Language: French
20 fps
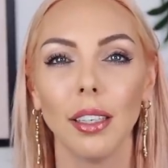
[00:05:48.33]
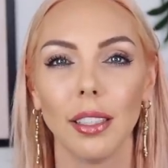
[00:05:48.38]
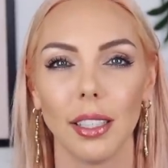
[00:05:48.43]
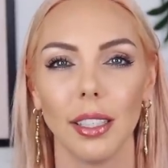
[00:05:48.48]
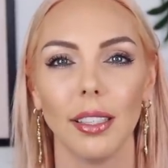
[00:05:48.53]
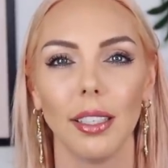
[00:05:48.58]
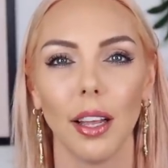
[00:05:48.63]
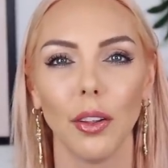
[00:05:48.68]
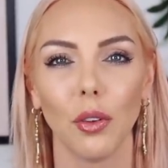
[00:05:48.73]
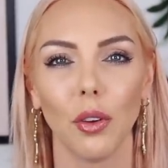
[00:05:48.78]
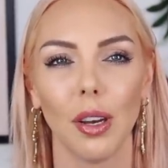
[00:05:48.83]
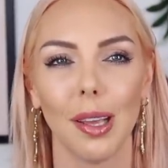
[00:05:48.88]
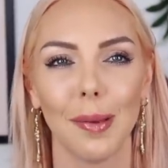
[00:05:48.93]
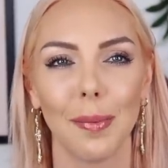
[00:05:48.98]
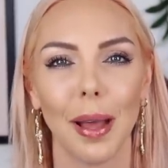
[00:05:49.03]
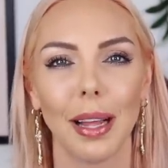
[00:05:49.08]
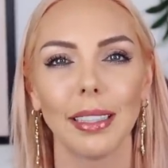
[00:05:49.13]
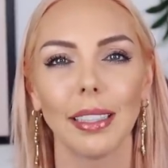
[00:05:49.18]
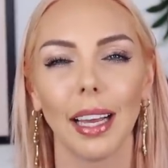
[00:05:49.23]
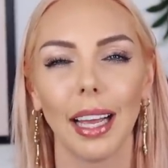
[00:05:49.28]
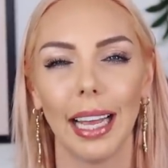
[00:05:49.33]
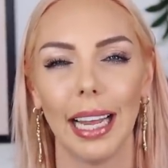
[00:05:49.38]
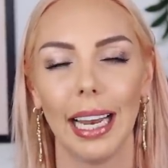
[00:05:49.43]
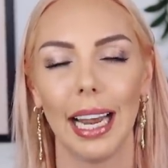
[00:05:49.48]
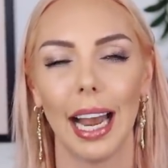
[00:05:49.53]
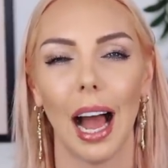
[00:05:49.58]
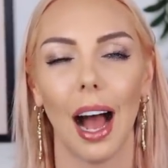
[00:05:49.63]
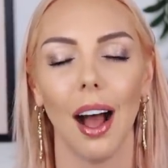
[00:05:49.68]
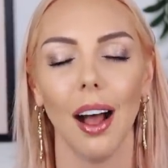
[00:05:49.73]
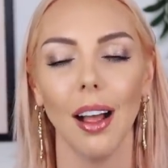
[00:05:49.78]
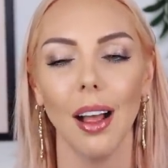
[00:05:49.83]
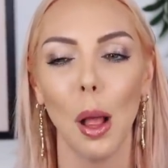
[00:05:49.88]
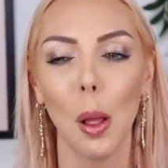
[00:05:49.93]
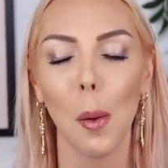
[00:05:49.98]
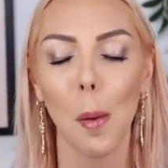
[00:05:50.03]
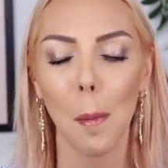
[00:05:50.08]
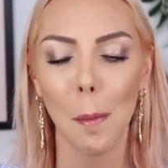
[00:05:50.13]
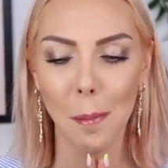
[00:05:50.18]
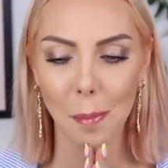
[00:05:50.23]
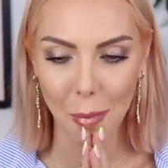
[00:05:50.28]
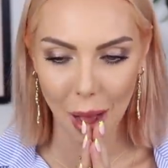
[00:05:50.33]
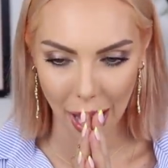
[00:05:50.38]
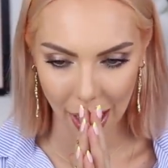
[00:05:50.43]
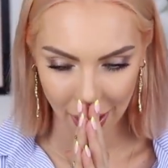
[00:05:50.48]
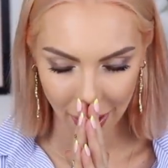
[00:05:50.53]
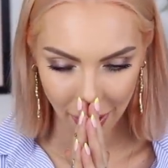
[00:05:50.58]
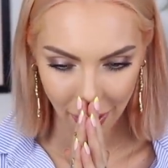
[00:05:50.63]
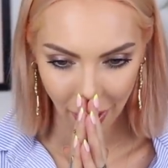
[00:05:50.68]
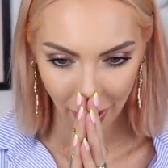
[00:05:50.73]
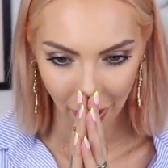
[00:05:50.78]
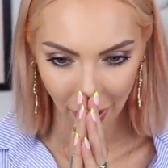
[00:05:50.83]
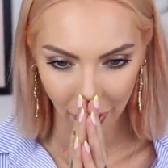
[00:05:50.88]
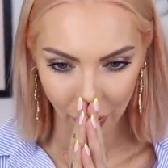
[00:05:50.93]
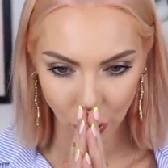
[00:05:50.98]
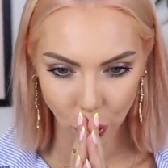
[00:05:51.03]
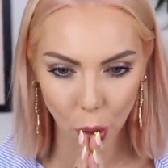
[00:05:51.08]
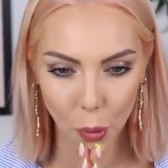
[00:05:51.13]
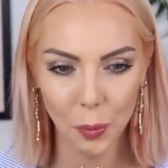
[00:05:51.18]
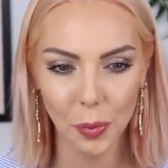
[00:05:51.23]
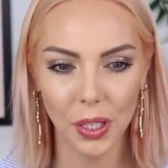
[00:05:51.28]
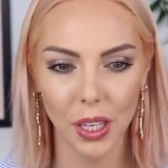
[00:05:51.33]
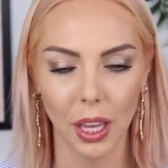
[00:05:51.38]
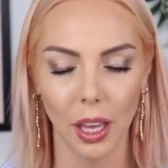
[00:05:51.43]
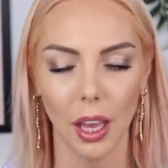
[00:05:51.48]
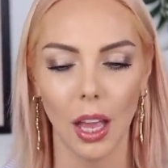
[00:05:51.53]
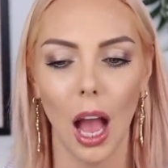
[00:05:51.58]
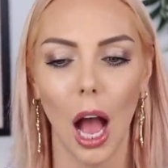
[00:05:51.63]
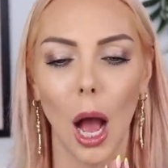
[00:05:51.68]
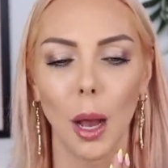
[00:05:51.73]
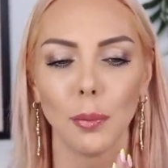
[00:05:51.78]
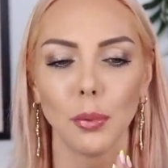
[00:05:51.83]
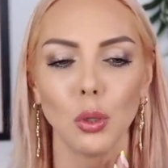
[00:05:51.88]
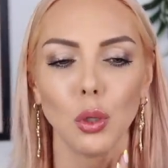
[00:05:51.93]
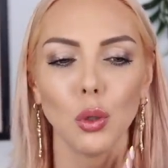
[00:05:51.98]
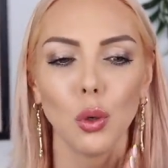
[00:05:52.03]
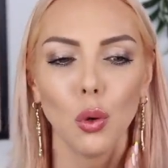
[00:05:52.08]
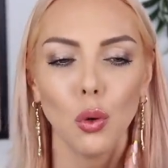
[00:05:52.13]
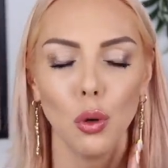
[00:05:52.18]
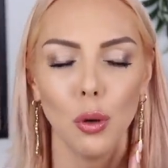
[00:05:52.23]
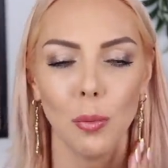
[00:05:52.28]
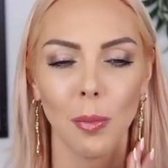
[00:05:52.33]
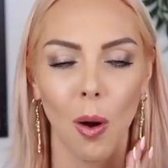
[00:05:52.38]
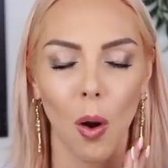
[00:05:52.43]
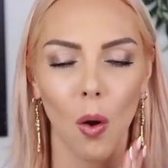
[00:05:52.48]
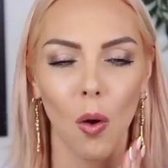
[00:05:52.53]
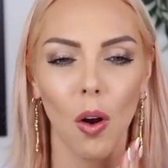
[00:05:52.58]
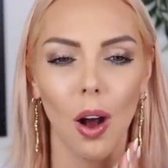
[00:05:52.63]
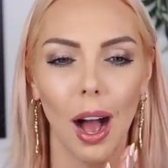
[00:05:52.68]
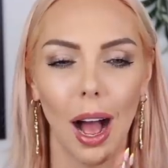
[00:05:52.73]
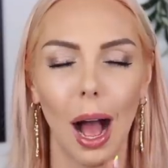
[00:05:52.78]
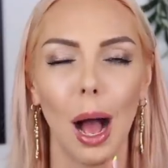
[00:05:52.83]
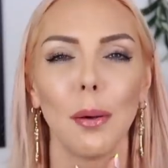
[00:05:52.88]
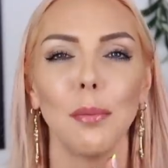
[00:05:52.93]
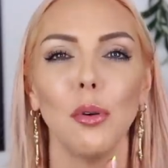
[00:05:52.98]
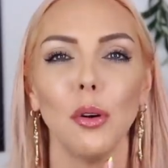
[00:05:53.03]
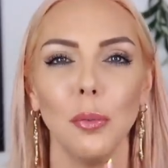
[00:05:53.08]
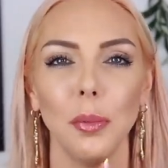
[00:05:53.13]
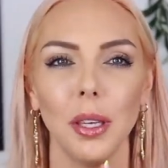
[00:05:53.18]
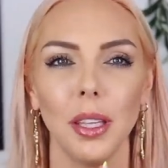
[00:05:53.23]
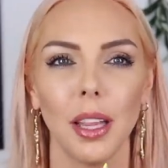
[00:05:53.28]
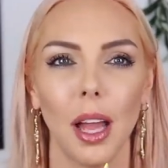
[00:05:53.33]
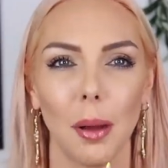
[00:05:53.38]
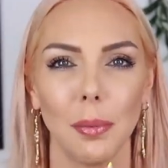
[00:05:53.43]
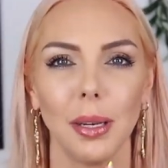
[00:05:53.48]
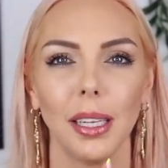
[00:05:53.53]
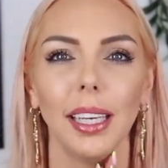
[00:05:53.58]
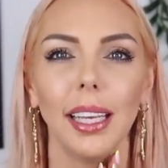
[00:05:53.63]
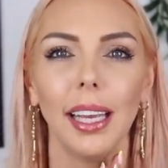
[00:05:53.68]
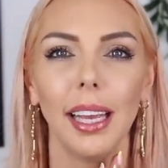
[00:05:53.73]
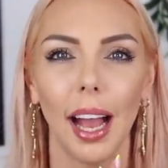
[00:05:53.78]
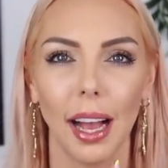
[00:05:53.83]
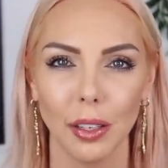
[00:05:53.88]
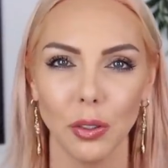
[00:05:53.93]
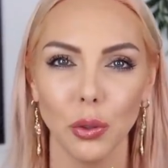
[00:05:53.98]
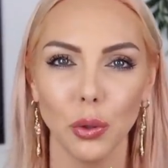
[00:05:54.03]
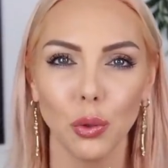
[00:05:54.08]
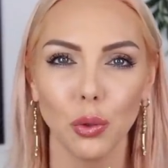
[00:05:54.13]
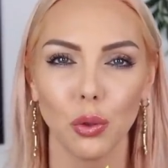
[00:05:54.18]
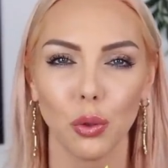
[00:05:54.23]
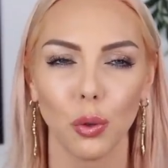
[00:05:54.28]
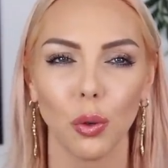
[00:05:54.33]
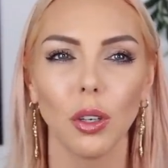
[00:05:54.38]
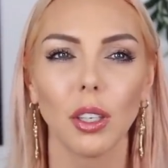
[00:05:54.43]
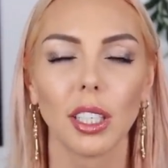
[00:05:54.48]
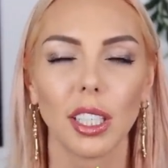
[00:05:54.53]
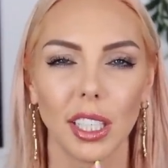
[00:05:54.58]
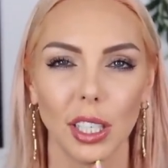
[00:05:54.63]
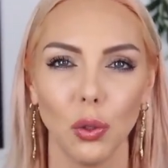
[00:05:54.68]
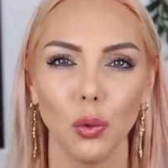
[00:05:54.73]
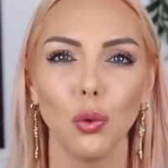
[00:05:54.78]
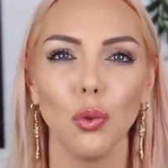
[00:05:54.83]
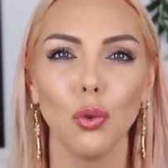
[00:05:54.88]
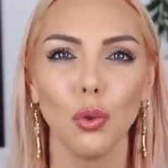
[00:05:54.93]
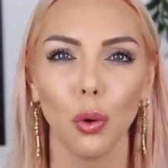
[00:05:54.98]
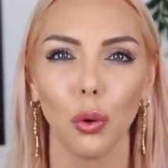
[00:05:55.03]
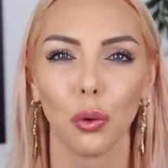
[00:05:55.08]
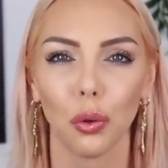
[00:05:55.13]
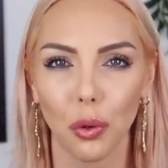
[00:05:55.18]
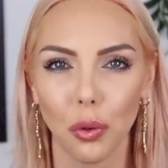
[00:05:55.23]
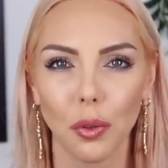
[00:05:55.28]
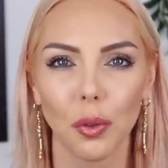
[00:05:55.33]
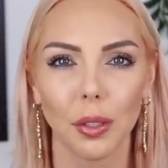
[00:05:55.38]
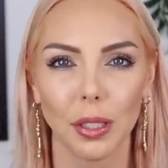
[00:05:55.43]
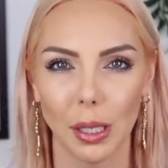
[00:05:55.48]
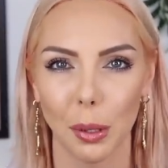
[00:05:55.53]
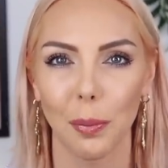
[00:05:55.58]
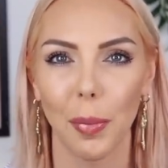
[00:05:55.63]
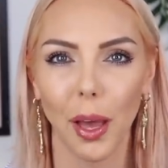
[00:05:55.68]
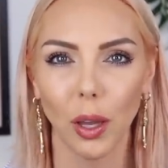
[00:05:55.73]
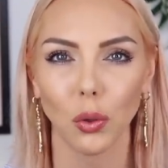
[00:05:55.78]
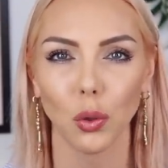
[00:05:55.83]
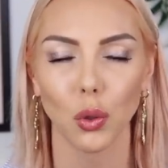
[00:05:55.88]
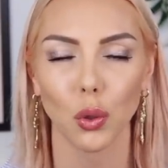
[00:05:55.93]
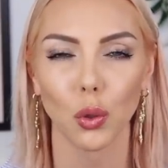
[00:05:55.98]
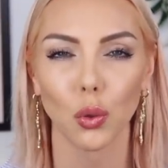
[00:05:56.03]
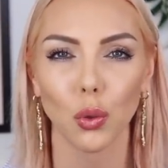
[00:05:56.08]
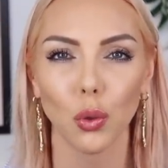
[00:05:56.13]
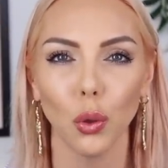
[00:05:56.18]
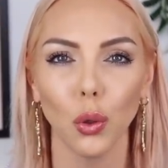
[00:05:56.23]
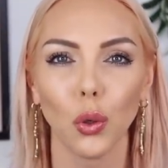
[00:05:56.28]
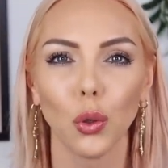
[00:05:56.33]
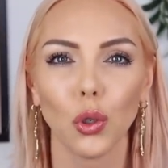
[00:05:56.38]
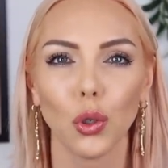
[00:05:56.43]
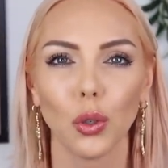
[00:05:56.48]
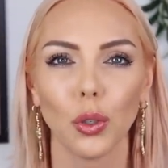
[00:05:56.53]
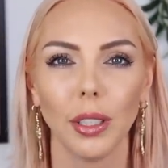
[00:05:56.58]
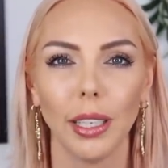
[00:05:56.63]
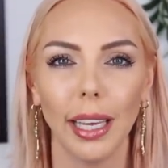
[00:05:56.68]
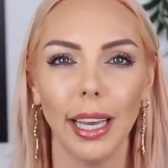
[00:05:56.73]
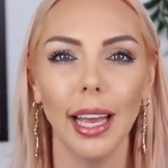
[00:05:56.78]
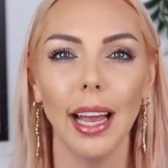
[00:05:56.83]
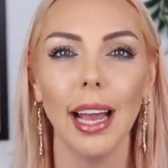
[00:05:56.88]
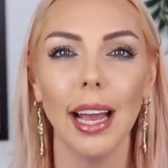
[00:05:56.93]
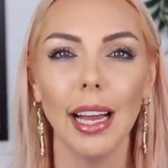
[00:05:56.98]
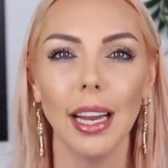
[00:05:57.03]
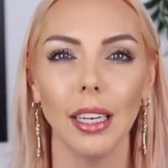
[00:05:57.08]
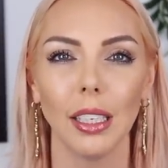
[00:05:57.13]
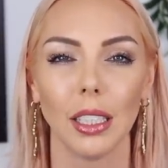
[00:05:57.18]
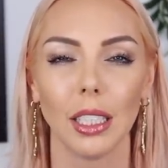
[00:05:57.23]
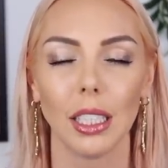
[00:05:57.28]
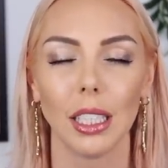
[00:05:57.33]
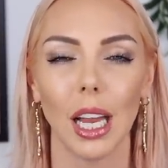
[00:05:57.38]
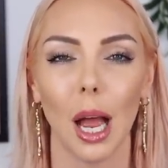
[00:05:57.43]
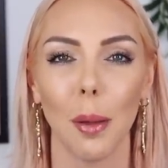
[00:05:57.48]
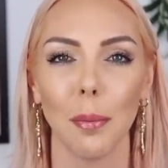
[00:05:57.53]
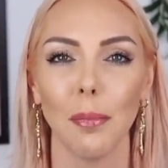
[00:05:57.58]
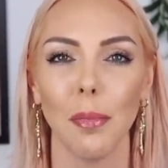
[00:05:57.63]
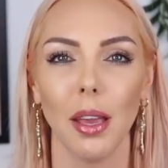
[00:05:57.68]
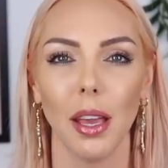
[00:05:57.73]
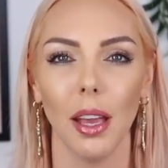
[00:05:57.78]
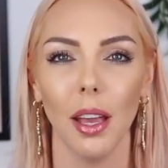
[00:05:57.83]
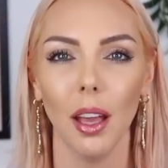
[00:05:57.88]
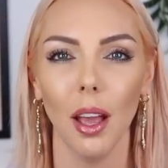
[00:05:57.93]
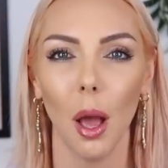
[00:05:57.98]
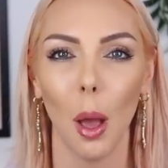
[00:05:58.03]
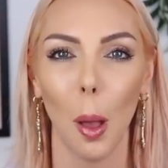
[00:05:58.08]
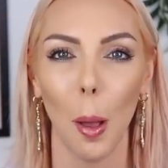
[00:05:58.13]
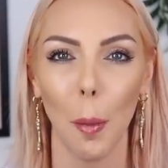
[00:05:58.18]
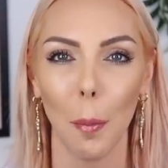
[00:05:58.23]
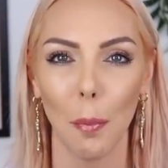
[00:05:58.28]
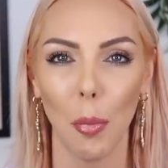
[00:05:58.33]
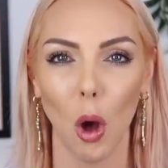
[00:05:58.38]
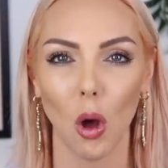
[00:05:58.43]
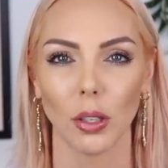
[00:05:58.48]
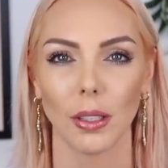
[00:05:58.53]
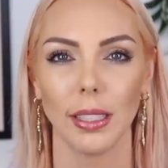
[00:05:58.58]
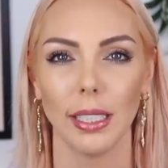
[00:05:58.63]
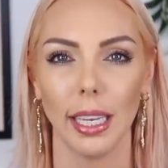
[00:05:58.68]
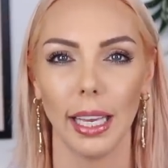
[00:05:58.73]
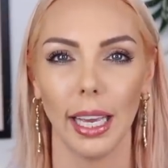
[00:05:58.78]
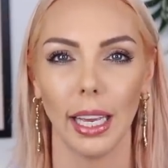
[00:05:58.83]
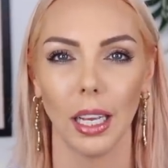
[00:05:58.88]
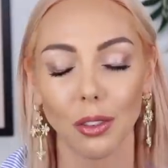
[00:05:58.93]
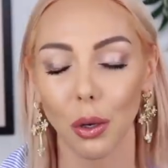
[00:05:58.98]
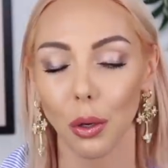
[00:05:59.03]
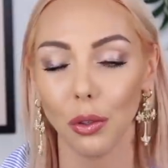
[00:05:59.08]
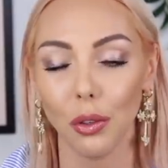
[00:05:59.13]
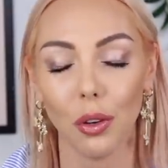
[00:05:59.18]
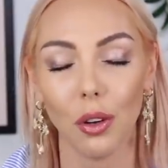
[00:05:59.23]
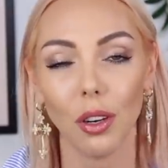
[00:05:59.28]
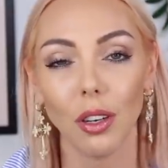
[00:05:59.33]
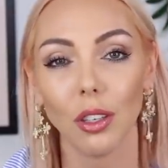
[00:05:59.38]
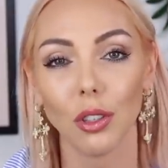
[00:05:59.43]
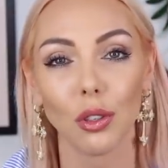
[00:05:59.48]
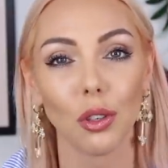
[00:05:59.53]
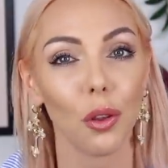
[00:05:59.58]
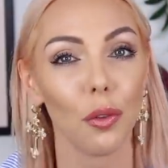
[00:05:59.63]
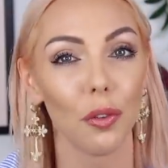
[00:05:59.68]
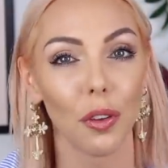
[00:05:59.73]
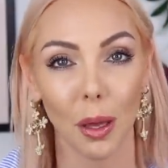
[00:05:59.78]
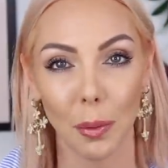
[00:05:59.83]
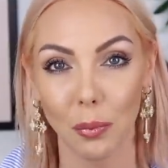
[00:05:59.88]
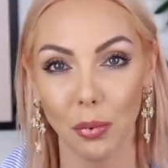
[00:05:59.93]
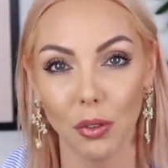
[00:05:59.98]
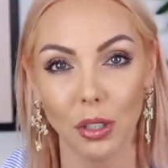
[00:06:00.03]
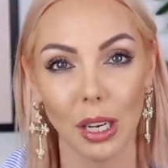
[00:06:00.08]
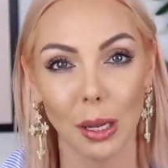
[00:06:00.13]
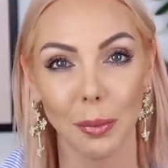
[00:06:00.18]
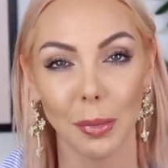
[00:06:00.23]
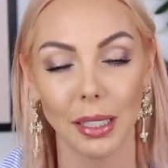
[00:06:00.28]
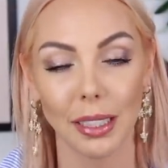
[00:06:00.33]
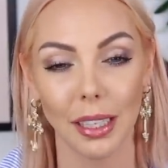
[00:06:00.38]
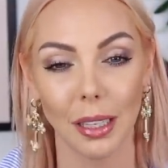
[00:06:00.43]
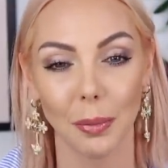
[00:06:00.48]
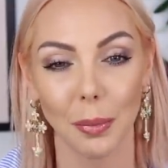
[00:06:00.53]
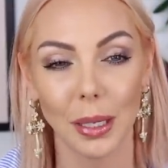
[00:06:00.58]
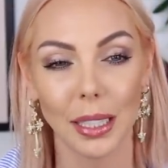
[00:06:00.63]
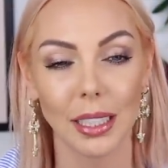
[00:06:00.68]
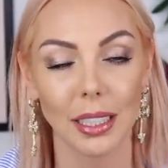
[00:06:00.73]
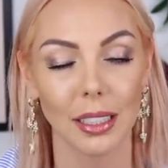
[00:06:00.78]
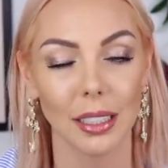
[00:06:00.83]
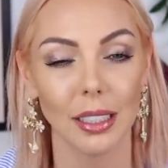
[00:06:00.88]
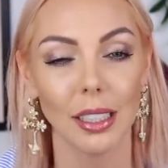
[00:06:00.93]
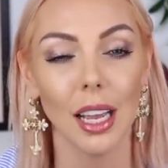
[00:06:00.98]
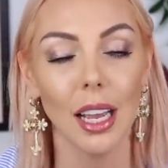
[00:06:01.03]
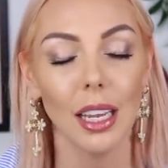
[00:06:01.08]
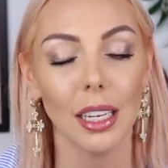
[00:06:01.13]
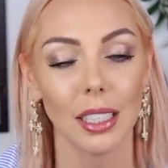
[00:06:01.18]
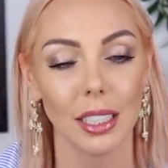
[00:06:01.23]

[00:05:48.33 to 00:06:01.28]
J'essaye de les mettre et là, mal de pied absolument abominable. Et à ce jour, j'ai toujours une de ces paires de chaussures que je n'ai jamais Trop nul, je ne ferai plus jamais cette bêtise.